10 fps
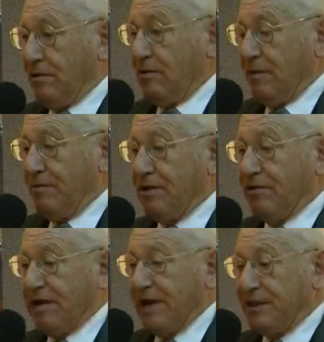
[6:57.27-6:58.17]
amico
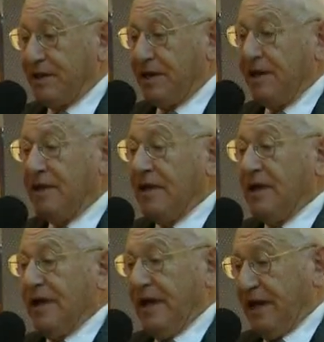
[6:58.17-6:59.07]
Chessari
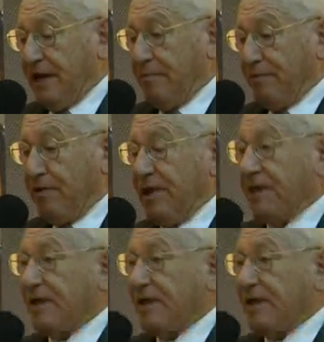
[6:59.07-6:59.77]
e che poi è